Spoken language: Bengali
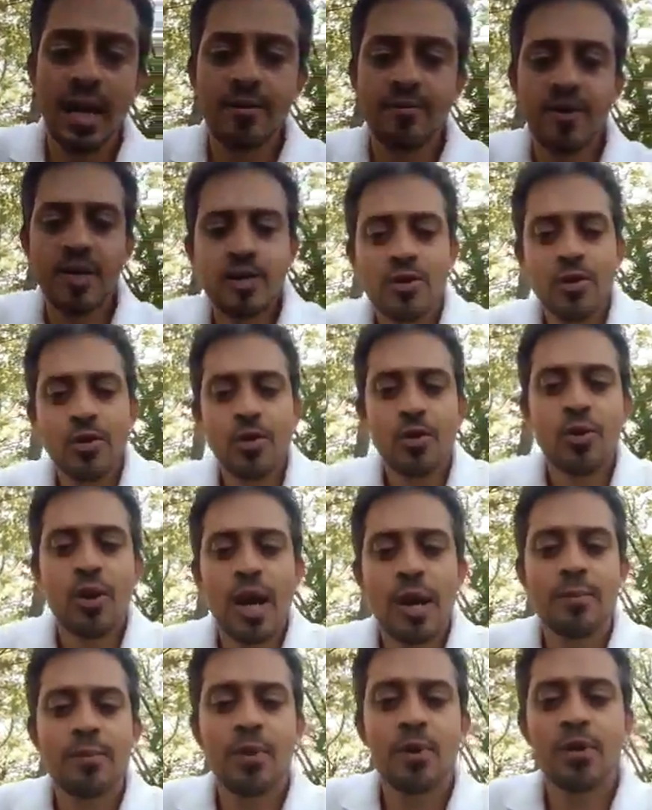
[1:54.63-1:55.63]
এই ভিডিওগুলো
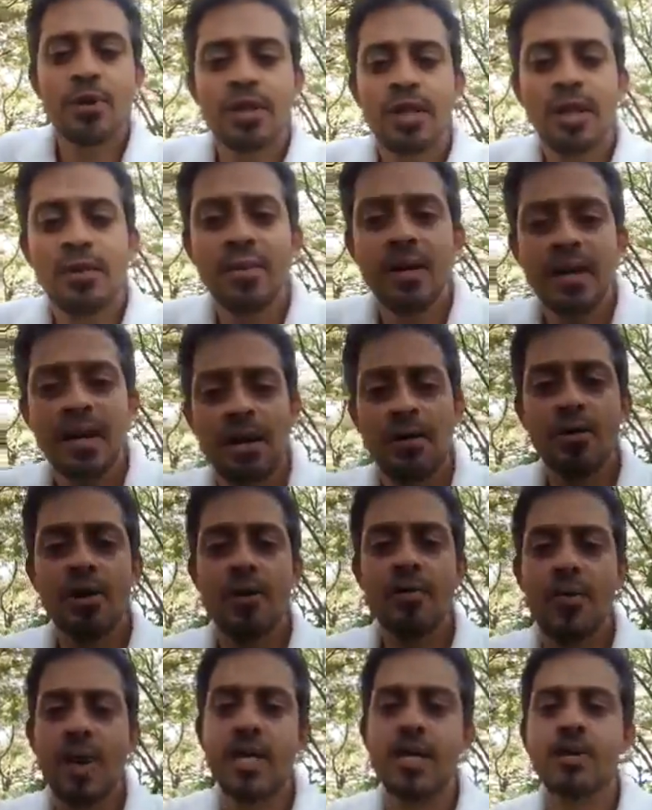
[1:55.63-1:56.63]
আপলোড দেওয়া বা কাউকে
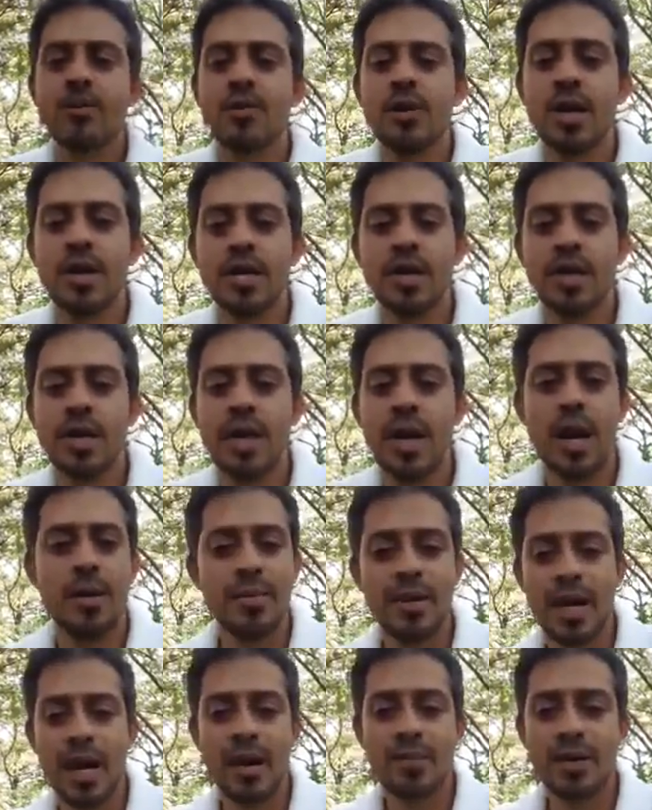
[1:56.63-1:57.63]
পাঠানোর আগে
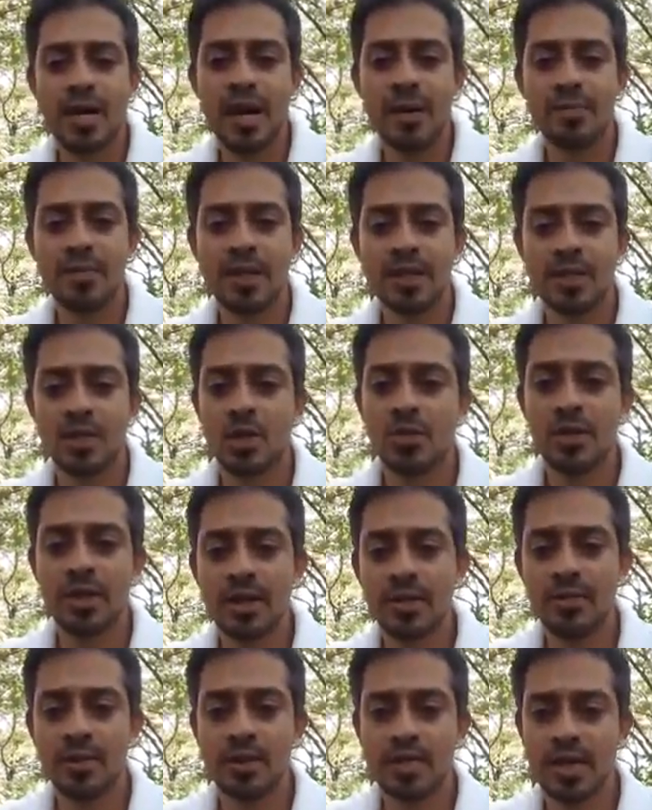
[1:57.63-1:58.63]
আমি আমি আপনাদের
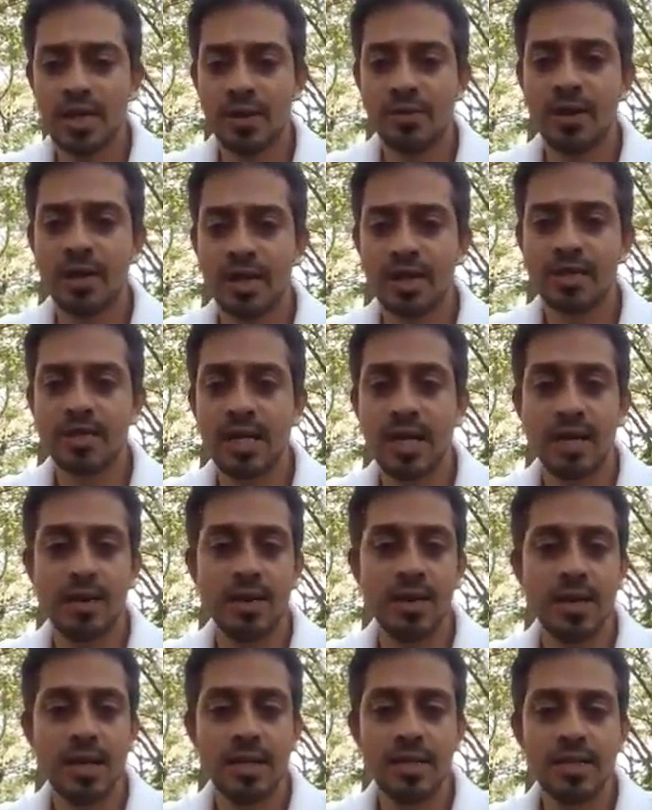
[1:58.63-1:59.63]
সবাইকে বলছি আমাকে যারা
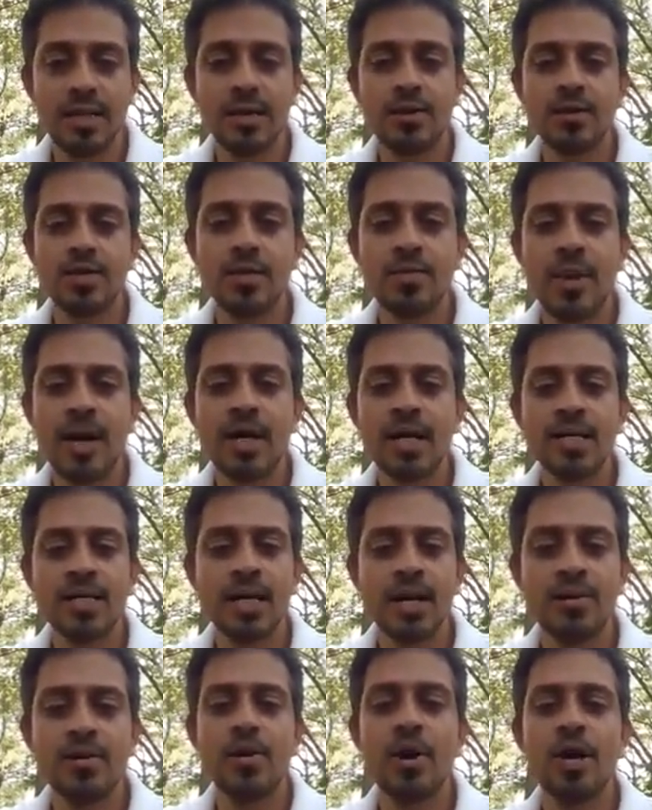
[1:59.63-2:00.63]
যে কজন পাঠিয়েছেন
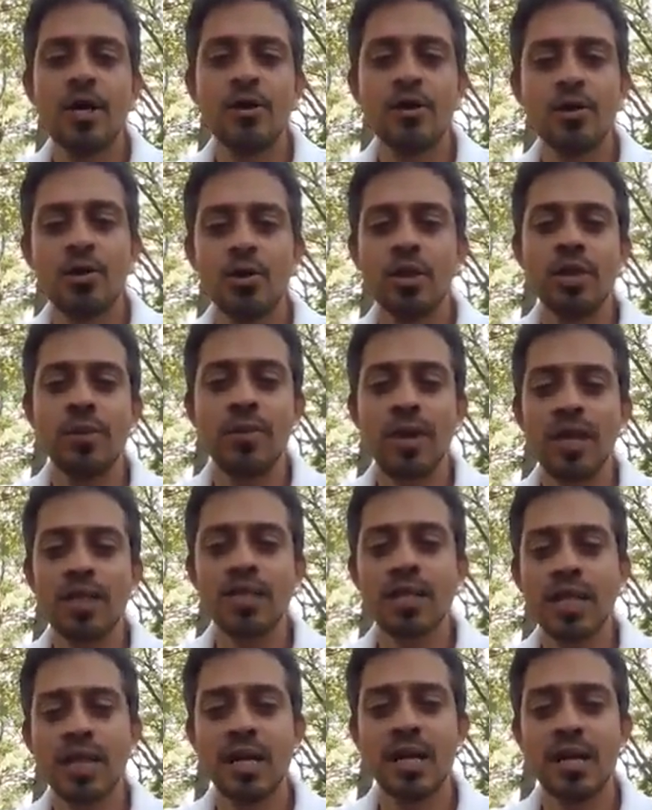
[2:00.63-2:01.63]
এবং হয়তো হতে পারে
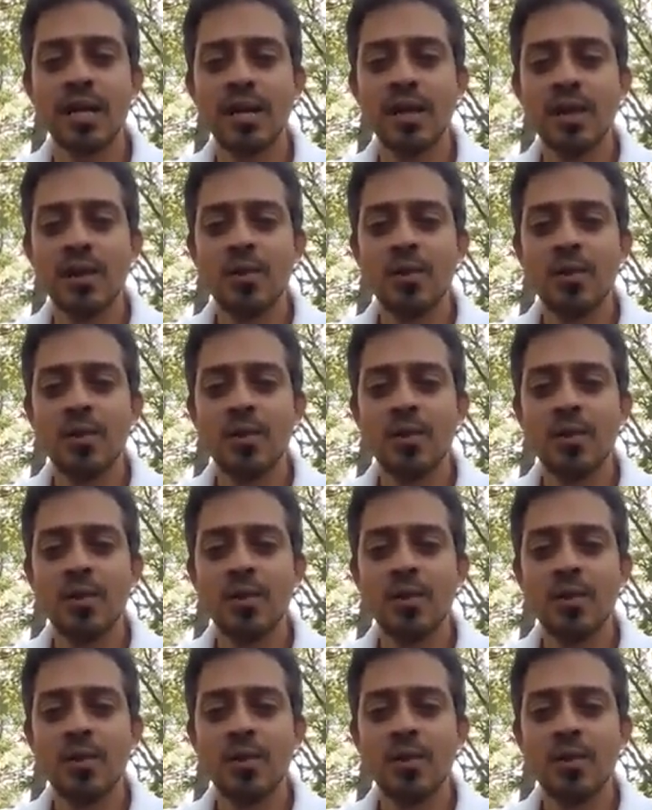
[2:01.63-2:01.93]
সেটার